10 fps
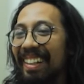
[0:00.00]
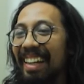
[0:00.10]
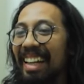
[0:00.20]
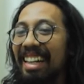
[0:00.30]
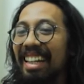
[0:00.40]

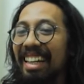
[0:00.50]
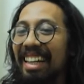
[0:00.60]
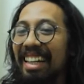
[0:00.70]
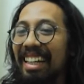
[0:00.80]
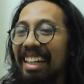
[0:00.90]
karena
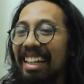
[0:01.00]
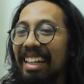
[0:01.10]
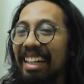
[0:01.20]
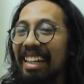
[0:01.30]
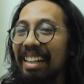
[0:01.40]

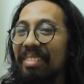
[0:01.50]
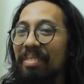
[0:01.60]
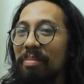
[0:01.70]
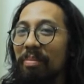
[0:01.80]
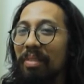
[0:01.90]
uh,
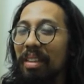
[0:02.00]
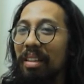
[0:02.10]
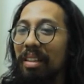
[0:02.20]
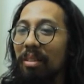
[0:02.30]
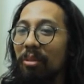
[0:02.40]

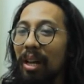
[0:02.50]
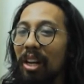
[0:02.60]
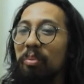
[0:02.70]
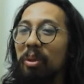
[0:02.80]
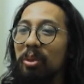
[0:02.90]

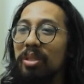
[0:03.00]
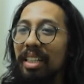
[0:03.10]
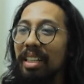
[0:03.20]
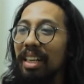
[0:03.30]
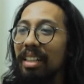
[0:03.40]
walaupun
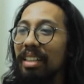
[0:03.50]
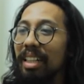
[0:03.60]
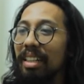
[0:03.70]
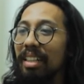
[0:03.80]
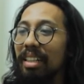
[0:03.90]
musik yang
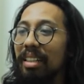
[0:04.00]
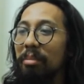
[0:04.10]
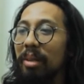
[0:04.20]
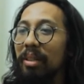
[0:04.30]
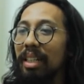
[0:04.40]
yang yang
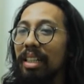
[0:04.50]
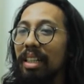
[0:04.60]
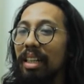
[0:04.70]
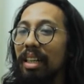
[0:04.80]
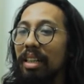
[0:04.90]
dibawa
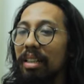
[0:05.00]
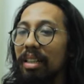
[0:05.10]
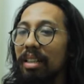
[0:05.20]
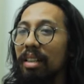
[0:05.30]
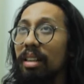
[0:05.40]
ini uh,
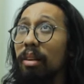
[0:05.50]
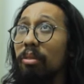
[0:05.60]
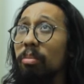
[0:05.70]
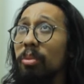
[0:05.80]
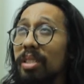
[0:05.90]

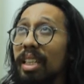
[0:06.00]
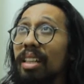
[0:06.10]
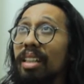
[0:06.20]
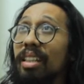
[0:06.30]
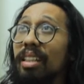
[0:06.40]

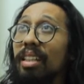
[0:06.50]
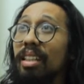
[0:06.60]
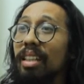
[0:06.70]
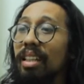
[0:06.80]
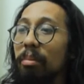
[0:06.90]
musik ini di
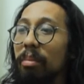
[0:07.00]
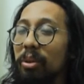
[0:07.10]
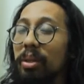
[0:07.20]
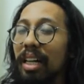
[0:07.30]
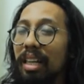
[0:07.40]

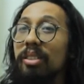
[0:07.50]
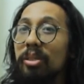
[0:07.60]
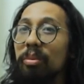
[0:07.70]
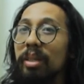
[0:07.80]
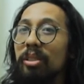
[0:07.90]
menggunakan
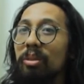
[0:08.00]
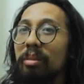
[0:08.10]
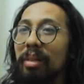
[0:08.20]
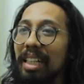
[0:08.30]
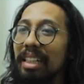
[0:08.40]

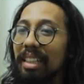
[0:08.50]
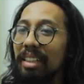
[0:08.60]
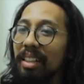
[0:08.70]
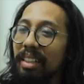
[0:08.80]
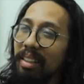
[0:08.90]
instrumen-instrumen barat gitu
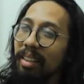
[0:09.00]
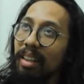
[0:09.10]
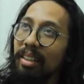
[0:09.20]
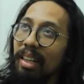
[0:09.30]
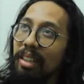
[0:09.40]
kan
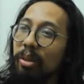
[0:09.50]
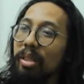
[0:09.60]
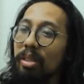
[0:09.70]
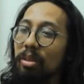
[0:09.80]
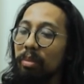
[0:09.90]
atau
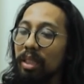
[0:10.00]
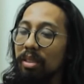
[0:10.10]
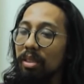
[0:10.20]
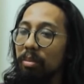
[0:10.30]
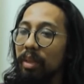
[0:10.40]

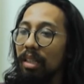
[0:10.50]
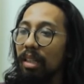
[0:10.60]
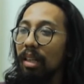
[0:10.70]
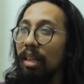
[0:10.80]
instrumen-instrumen